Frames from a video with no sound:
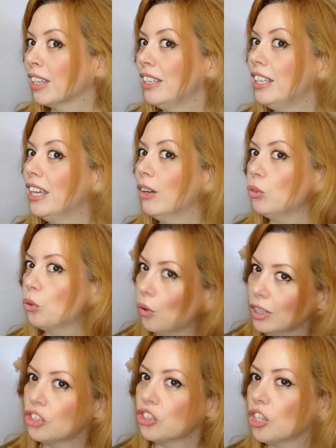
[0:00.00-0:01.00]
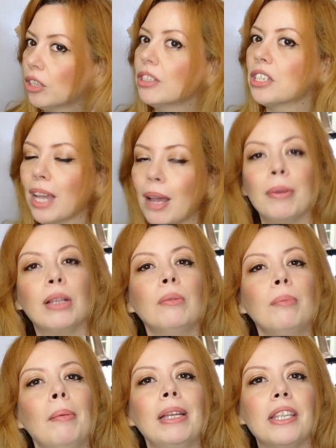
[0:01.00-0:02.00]
e eu tô achando esse cabelo
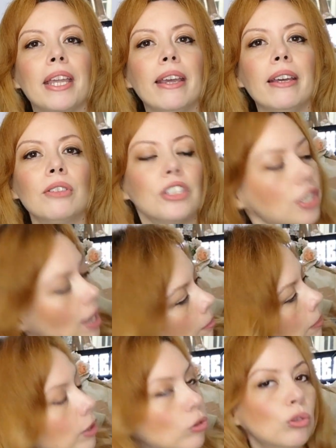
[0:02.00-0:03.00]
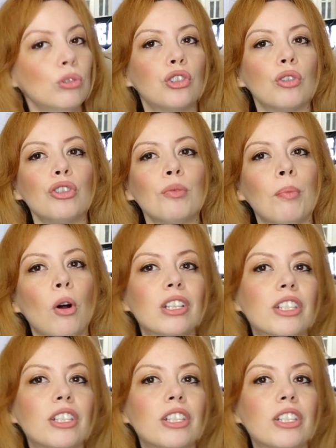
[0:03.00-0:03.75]
babadeiro, esse cabelo show de bola,